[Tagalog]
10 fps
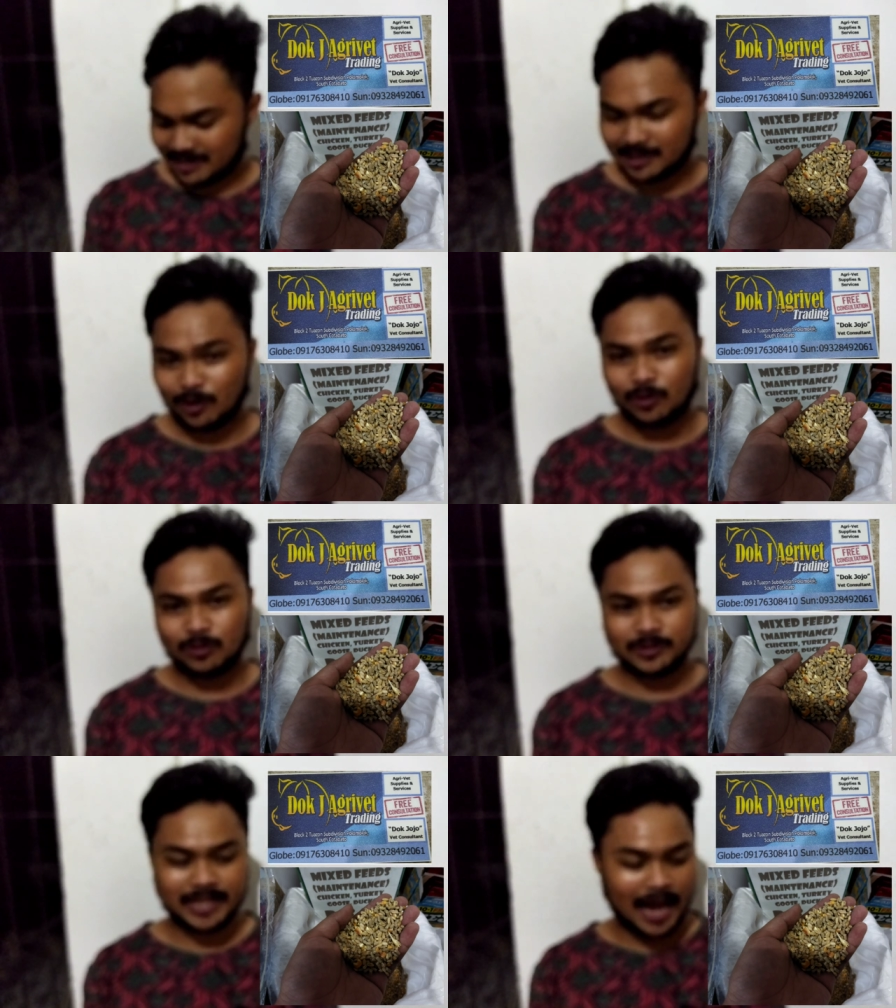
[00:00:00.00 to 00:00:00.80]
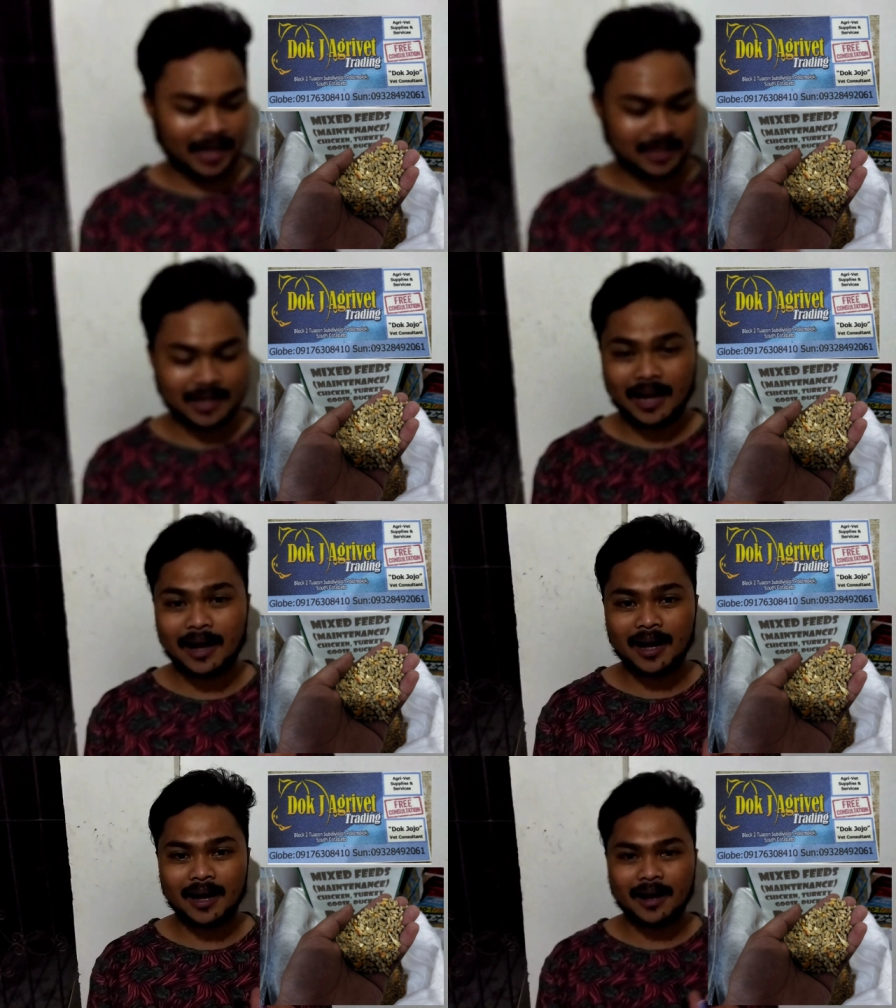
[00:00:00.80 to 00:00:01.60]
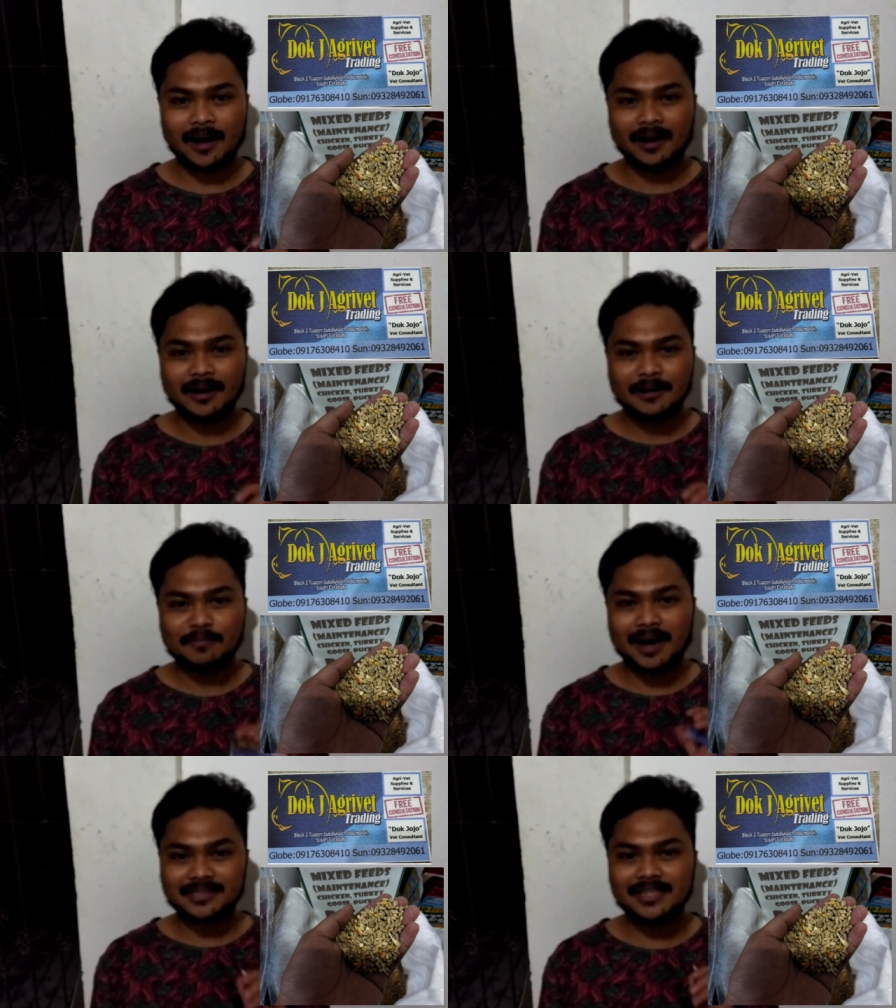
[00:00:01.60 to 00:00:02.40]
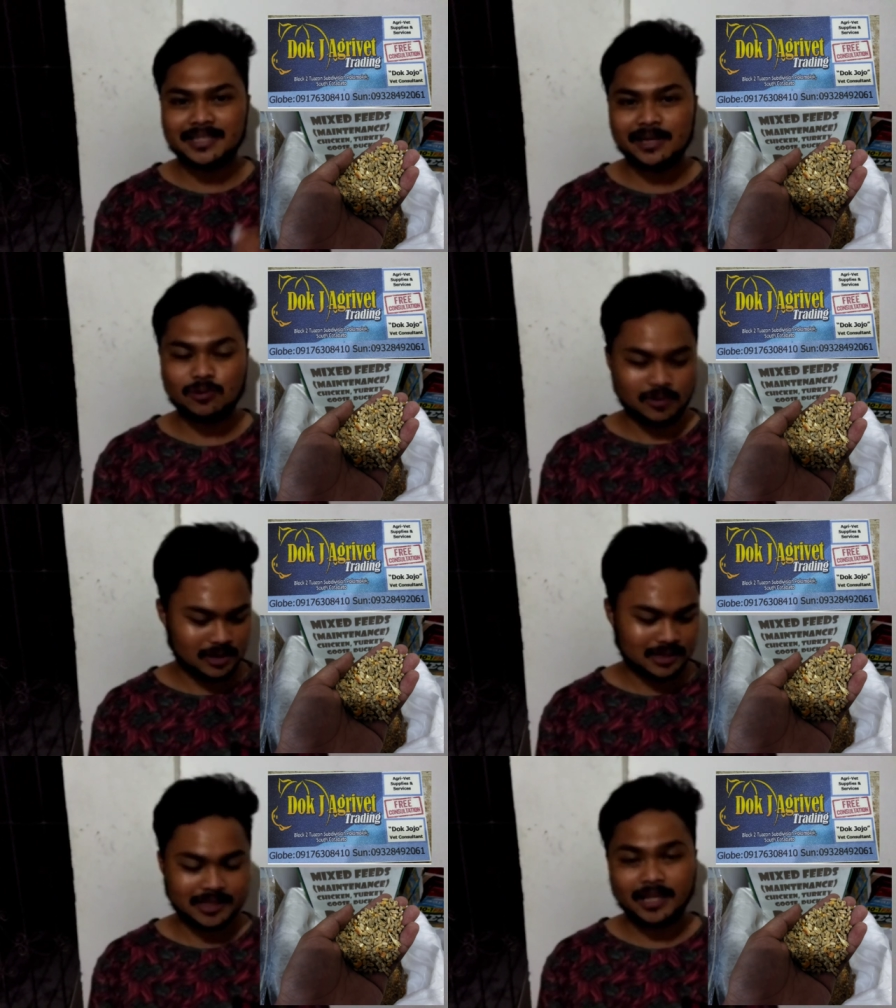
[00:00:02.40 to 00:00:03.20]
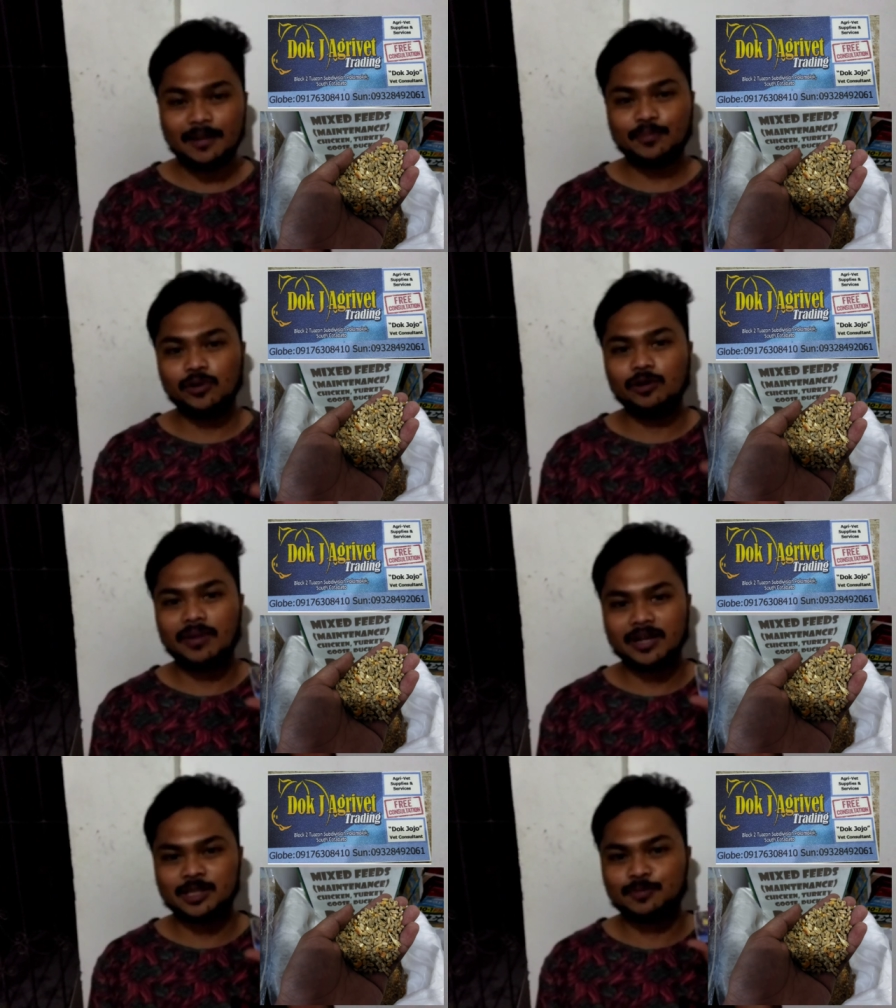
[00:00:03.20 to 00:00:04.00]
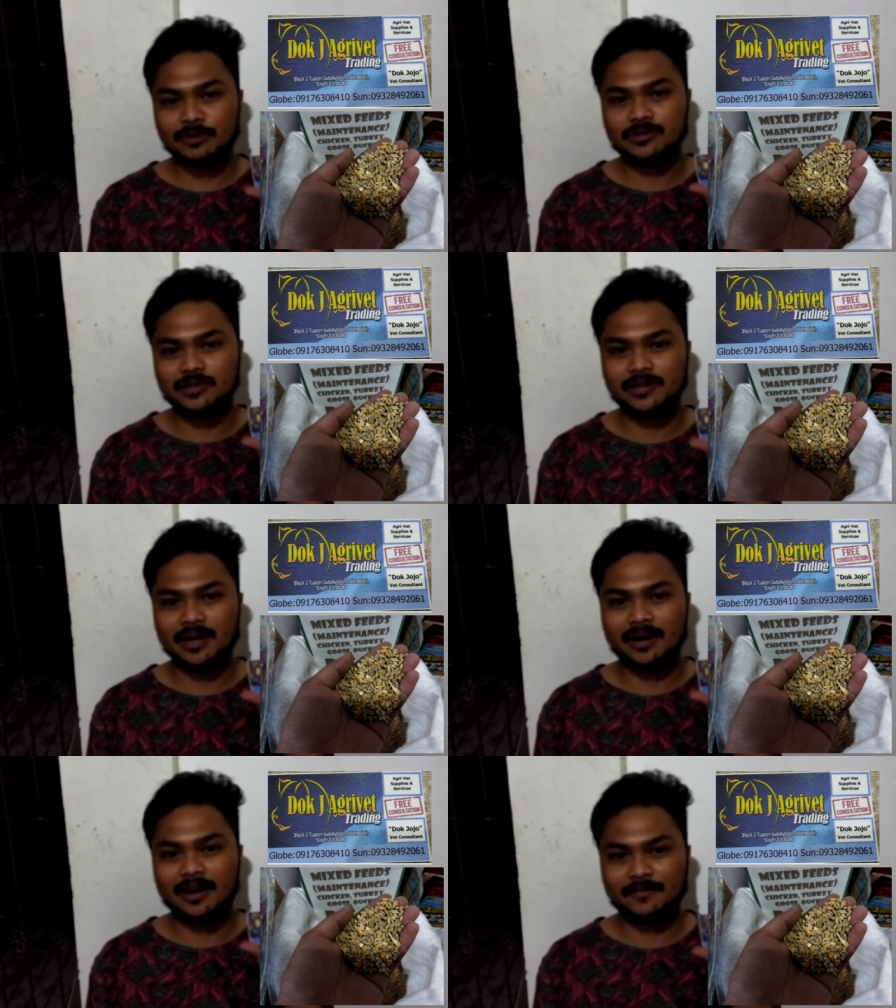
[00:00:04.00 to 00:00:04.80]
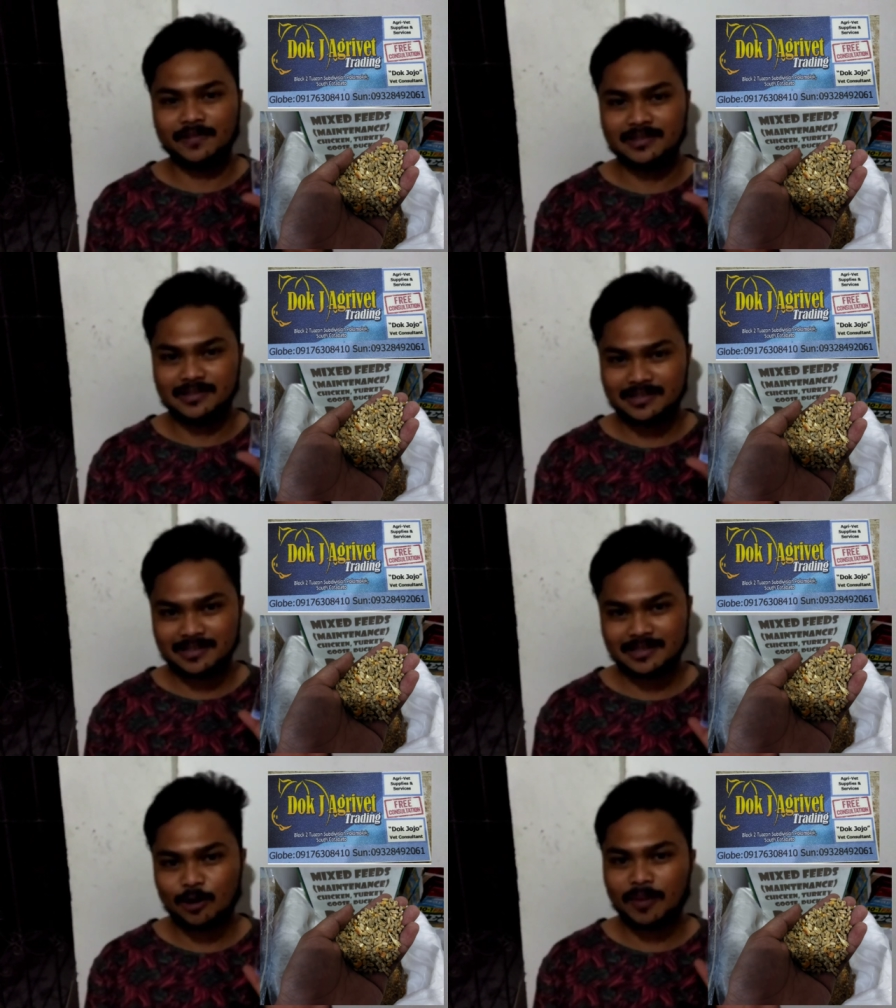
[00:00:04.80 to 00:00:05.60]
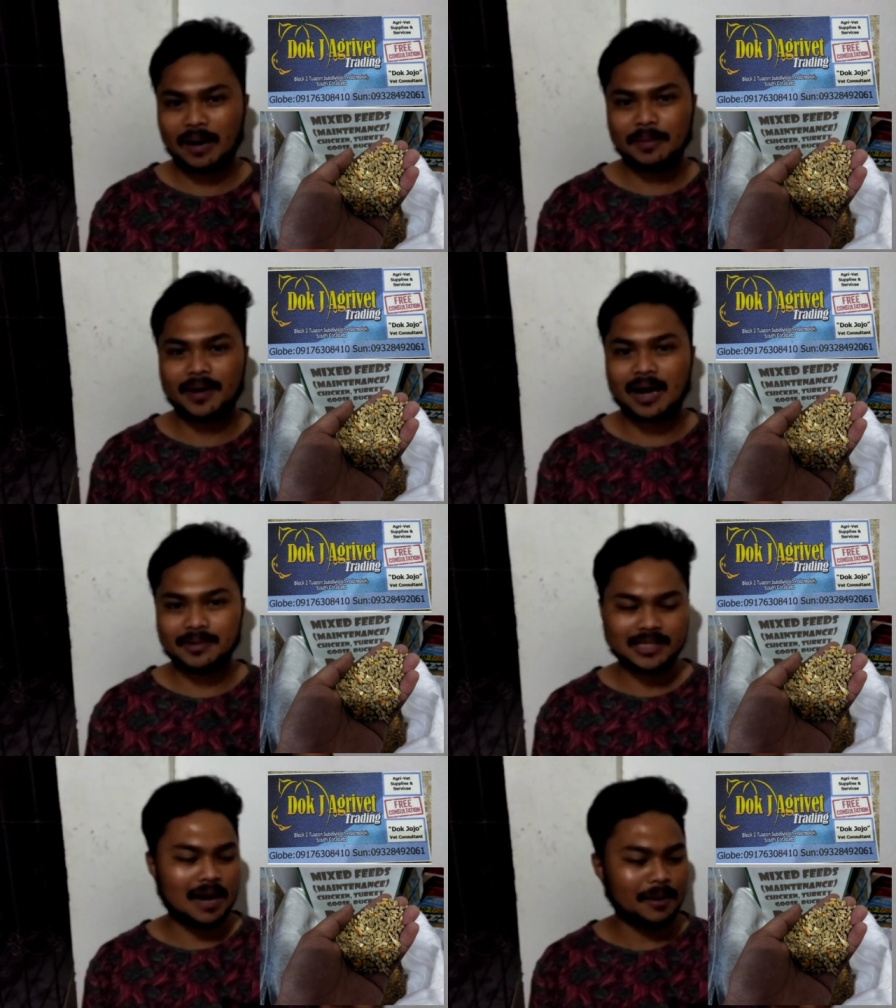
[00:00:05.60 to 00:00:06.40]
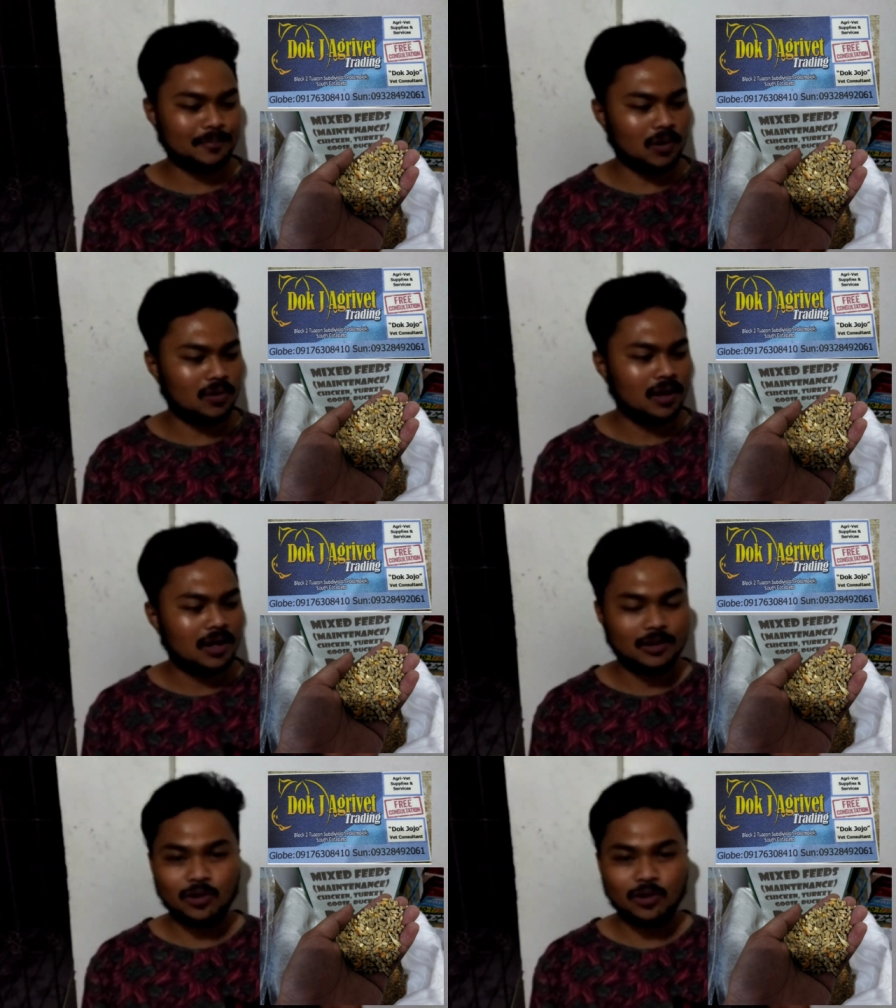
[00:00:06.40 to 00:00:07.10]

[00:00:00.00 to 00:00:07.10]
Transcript: So, sa ating uh, mga sisiw, siya din po yung mag-sponsor ng uh, feeds. So, maraming maraming salamat po.